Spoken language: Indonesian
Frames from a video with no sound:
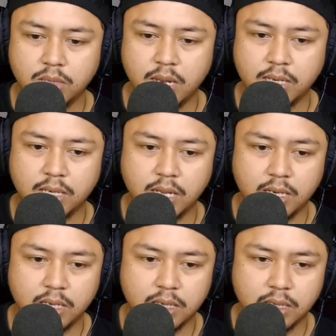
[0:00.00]
like that
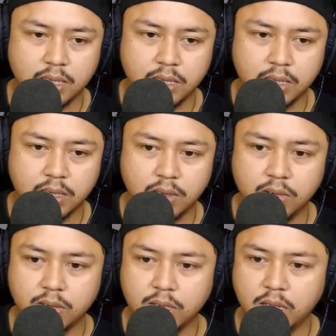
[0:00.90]

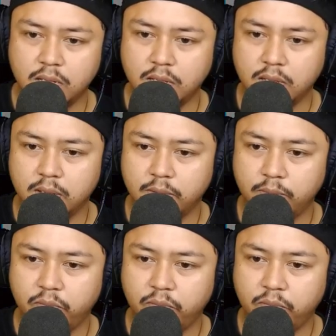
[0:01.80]
oke okay.